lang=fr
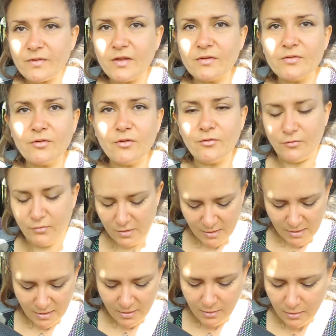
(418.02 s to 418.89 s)
donc
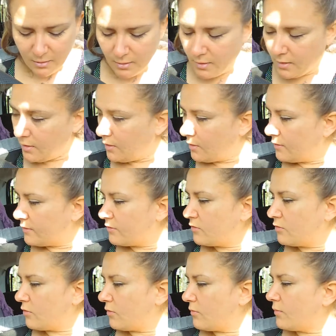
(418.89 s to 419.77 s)
voilà.
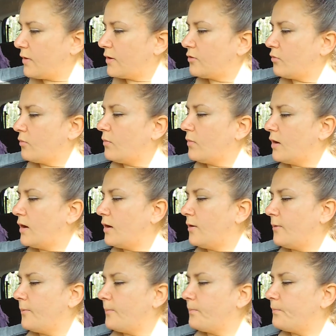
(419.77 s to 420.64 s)
Sinon, bah, dans,
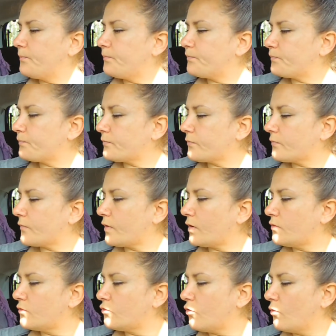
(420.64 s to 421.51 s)

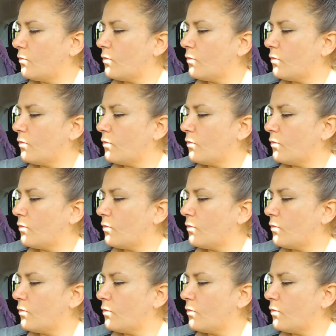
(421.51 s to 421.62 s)
dans